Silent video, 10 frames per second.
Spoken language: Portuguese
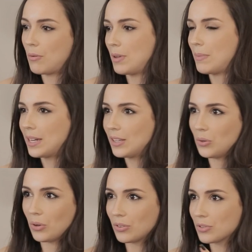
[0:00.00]
comendo
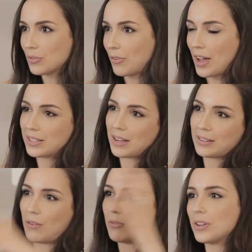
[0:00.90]
McDonald's, faz,
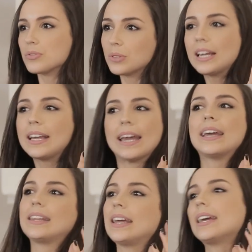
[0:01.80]
cada um faz o que
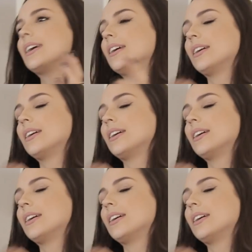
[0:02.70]
quer, né?